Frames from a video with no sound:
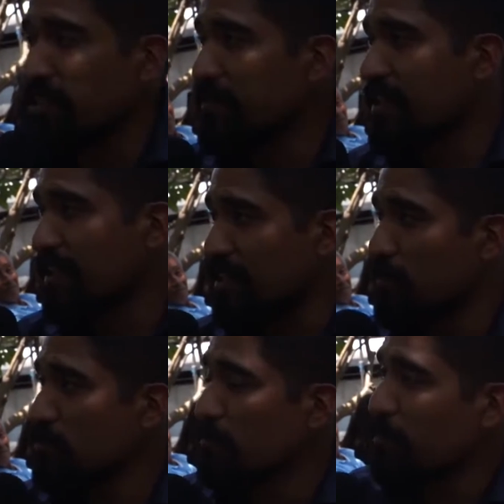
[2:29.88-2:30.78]
no sabía que
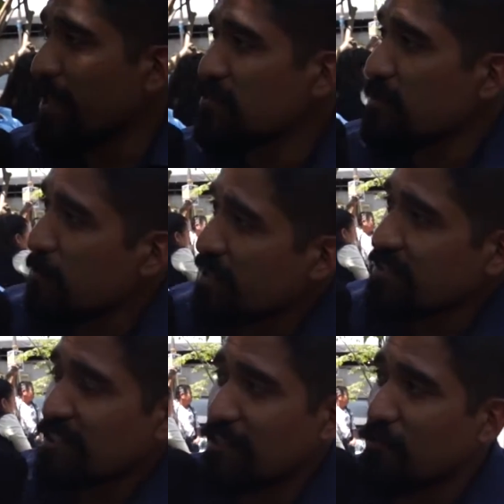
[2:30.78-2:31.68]
tenemos un pedazo de
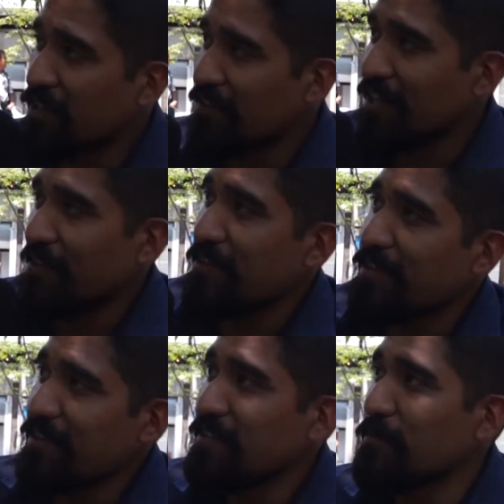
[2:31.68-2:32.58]
París aquí en Cuernavaca,
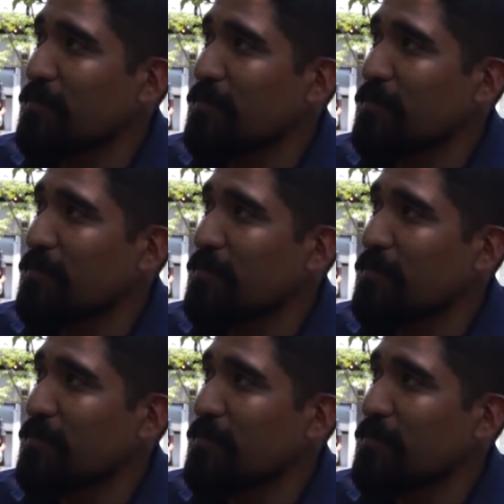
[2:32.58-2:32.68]
¿verdad?